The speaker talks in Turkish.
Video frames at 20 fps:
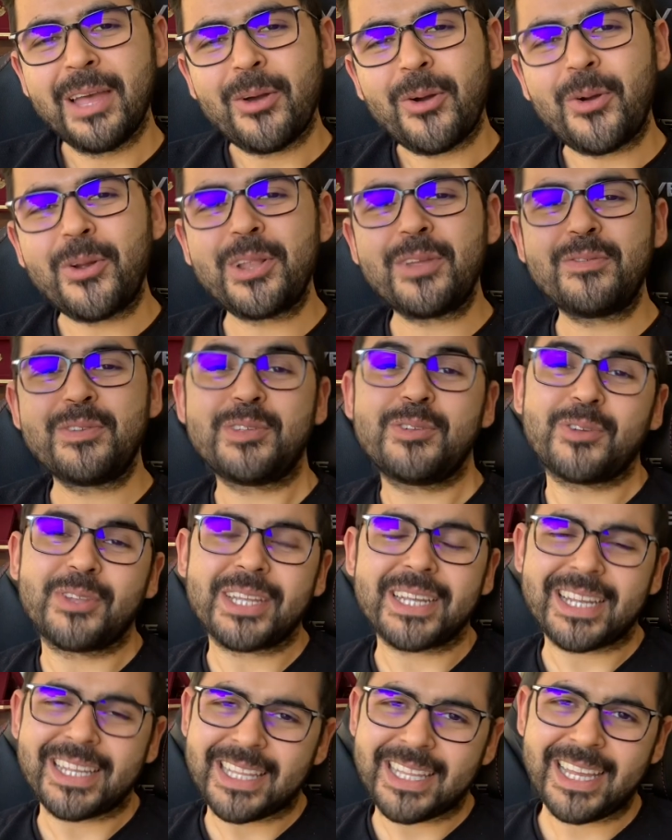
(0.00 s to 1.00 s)
Öyle
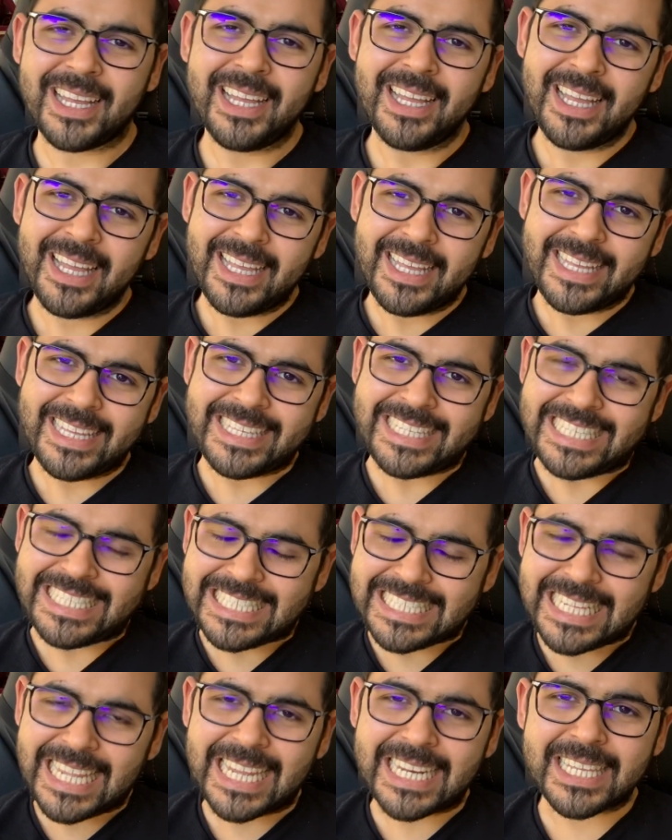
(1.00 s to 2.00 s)
videolara da e,
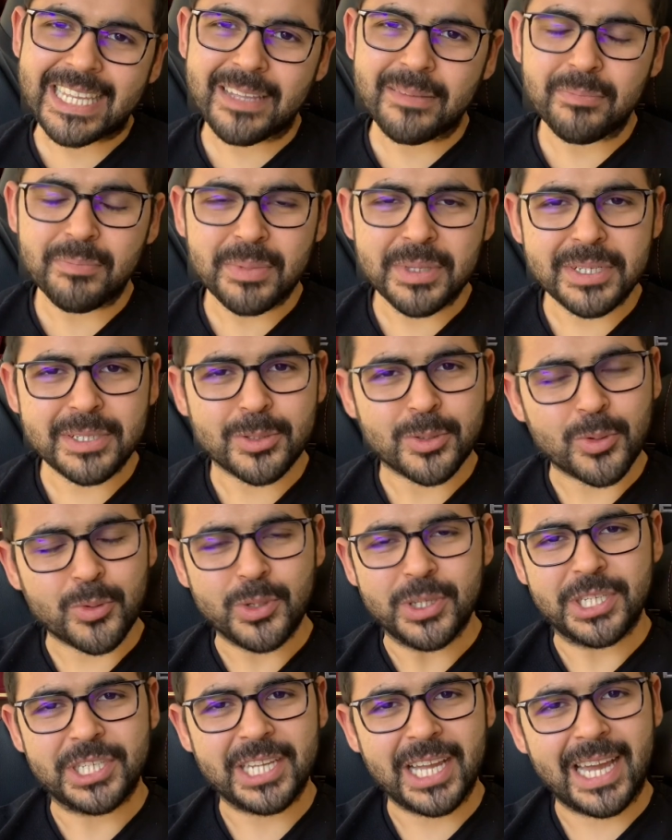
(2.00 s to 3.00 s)
izlerken bir
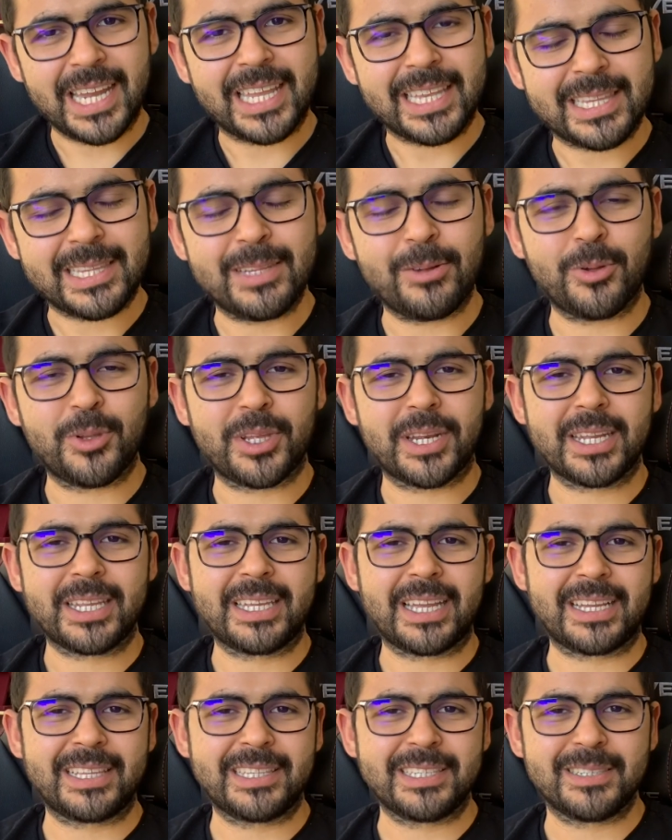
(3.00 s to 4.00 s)
soru işaretli olarak
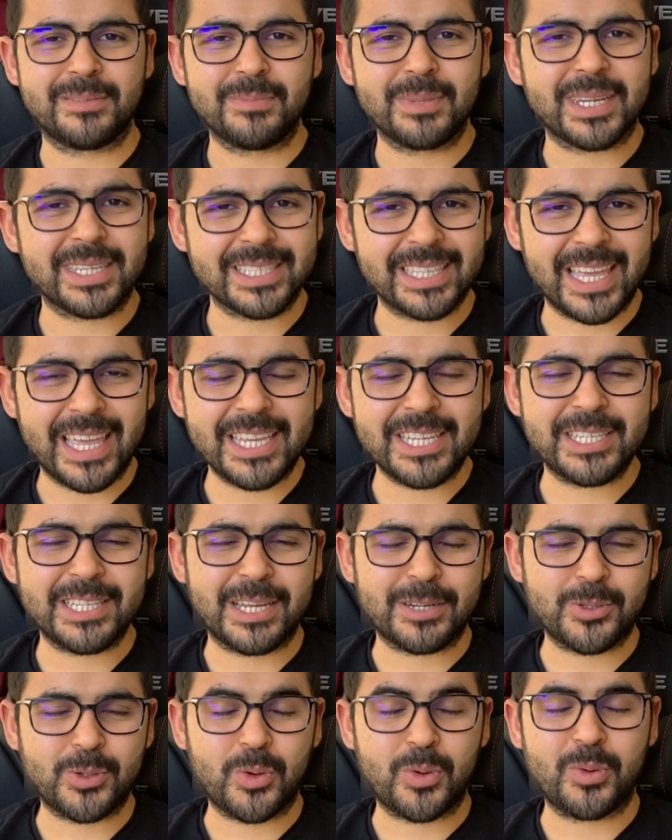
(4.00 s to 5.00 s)
yaklaşın. Biraz
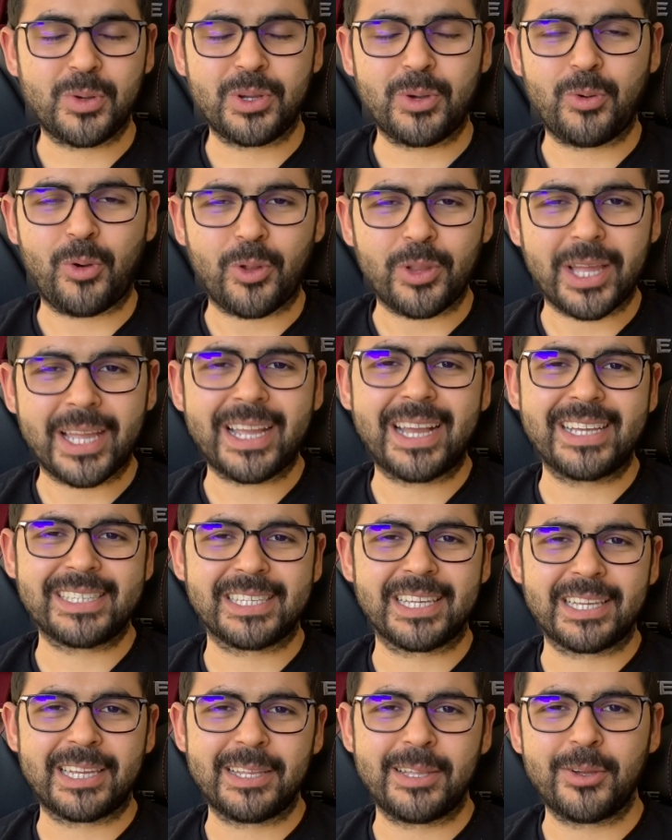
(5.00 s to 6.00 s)
gençler çok kolay
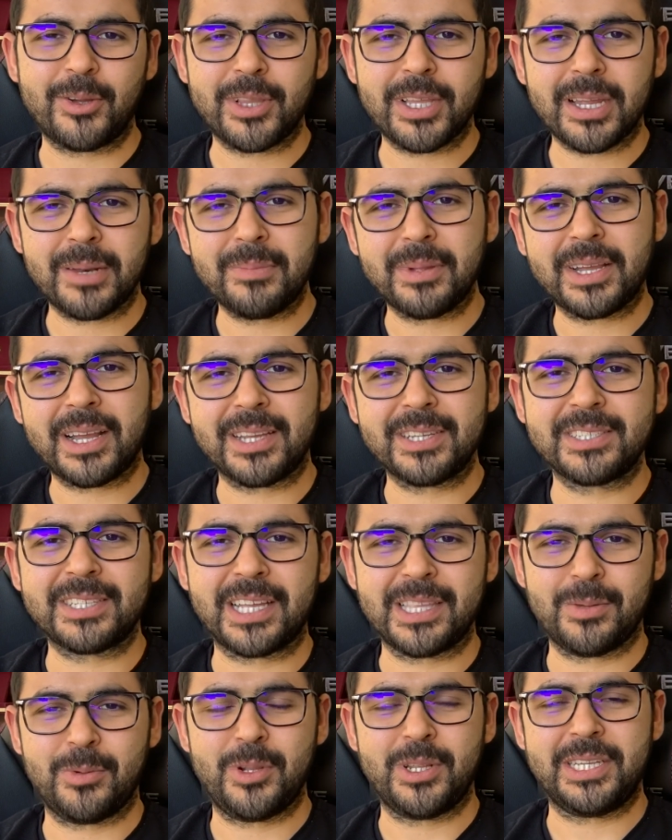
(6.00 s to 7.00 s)
gaza geliyorlar. Birkaç
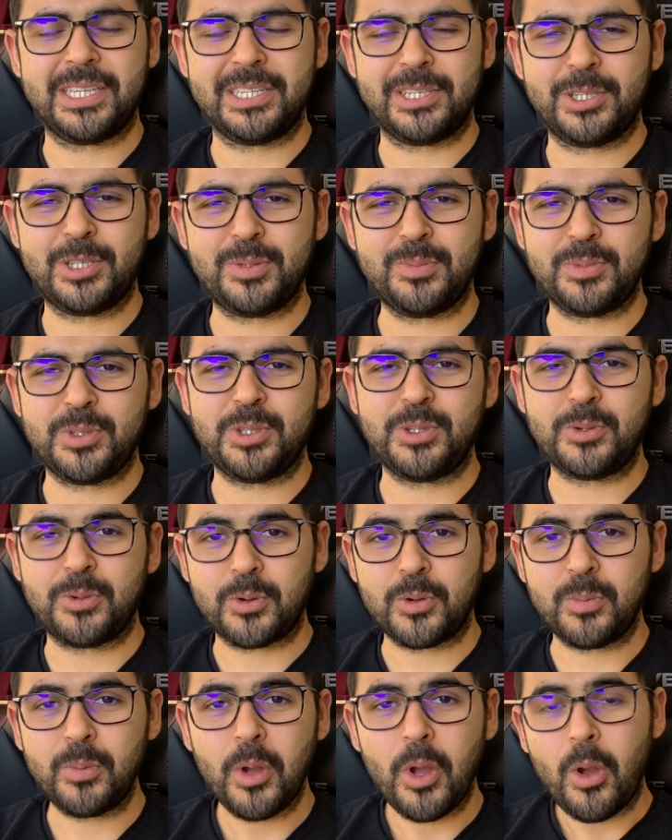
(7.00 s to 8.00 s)
tane öyle girişimciyi
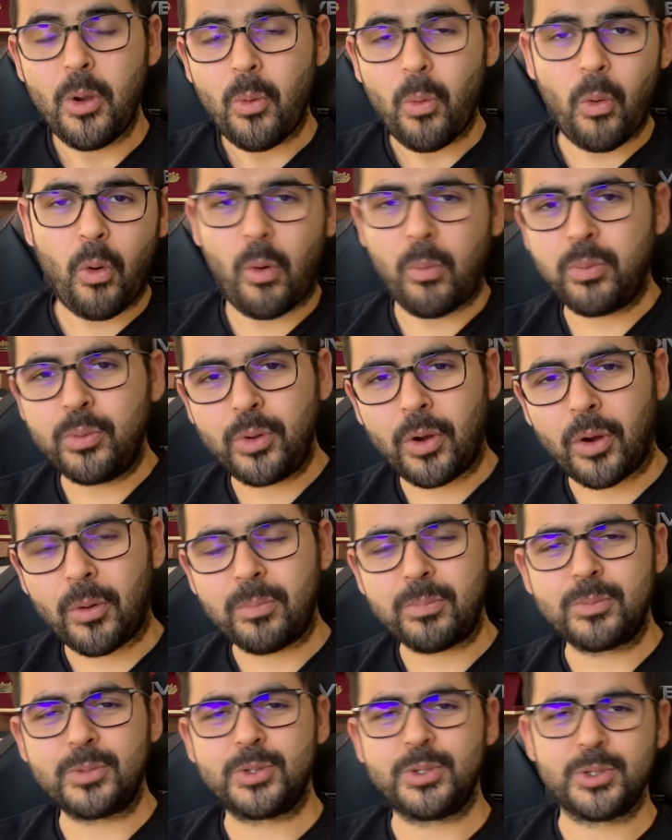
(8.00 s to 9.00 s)
görüp o bu
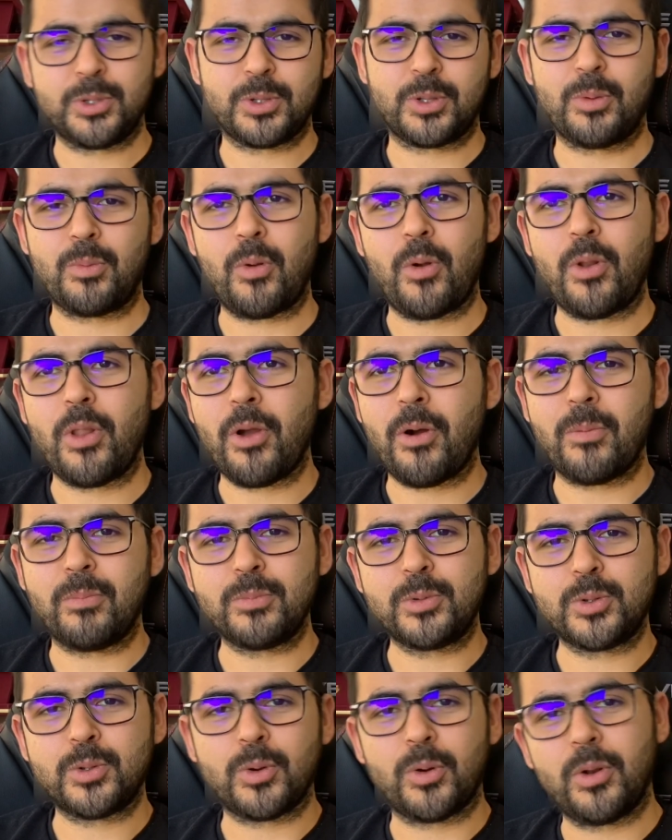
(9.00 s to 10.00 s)
yapmış işte böyle
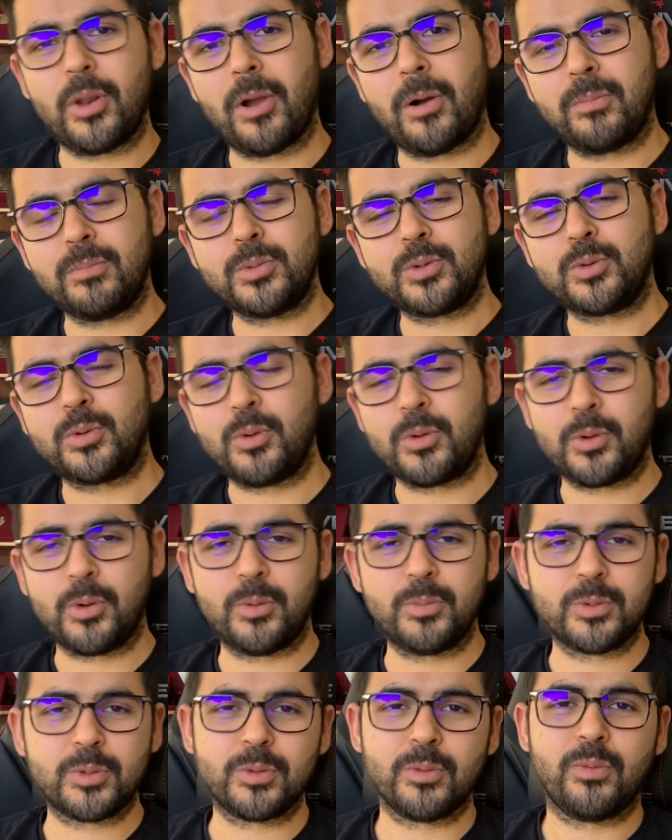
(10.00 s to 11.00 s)
yapmış şöyle yapmış görüyor
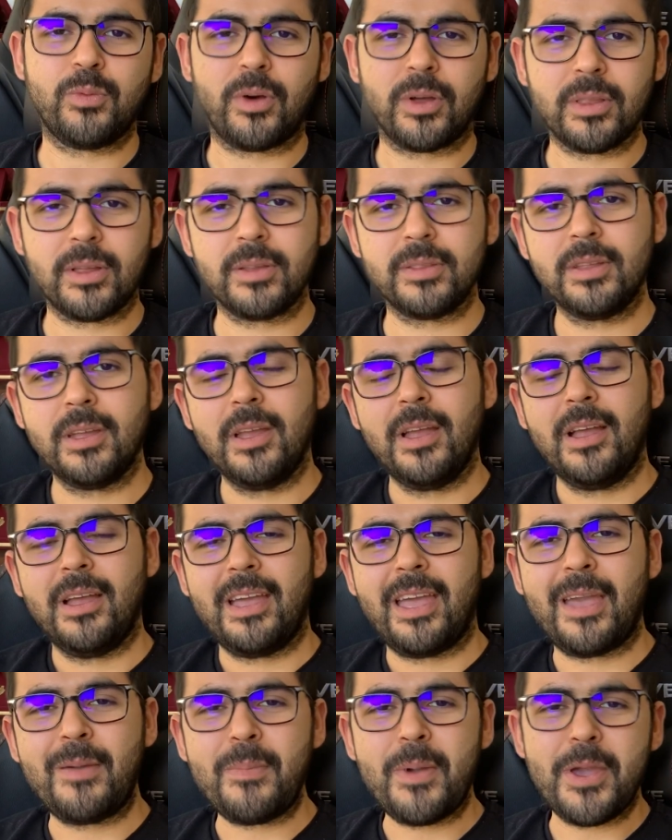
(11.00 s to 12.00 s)
musun falan
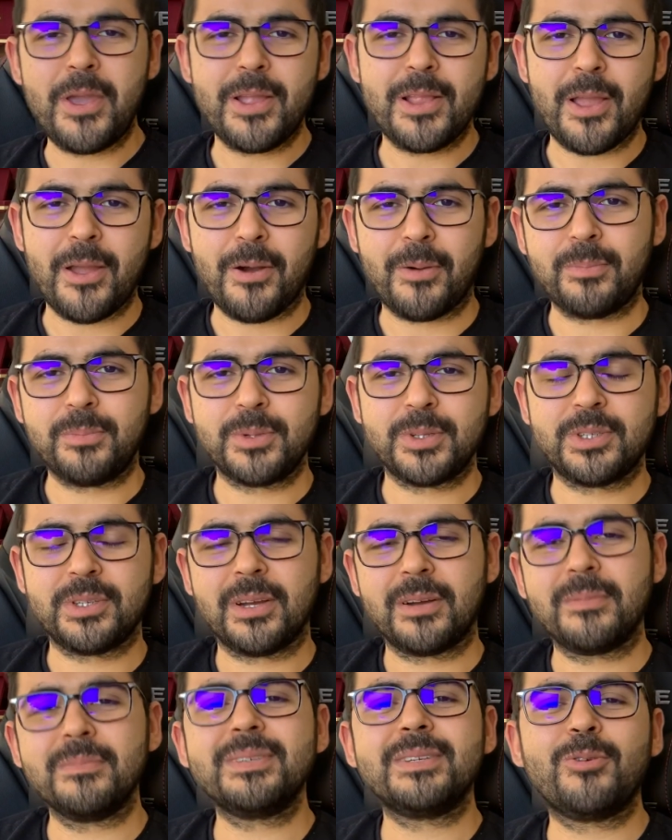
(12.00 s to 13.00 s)
emeğiyle yapmış
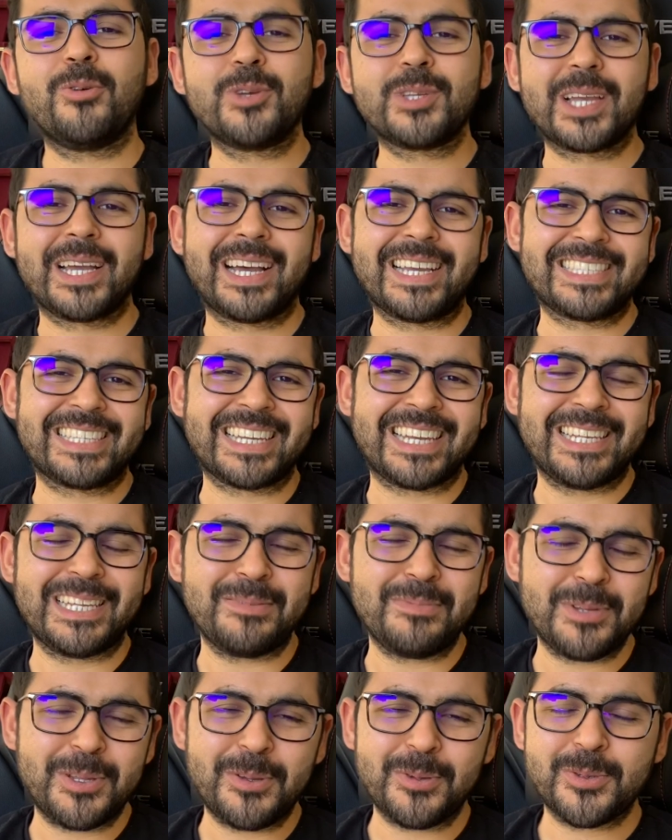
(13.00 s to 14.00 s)
yapmış gaza
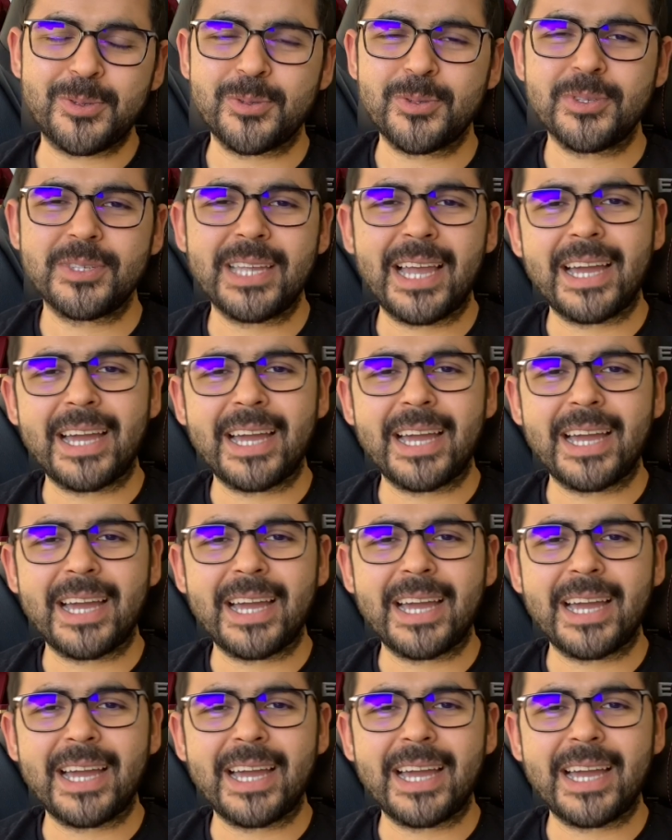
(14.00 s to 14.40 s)
gelebiliyorsunuz.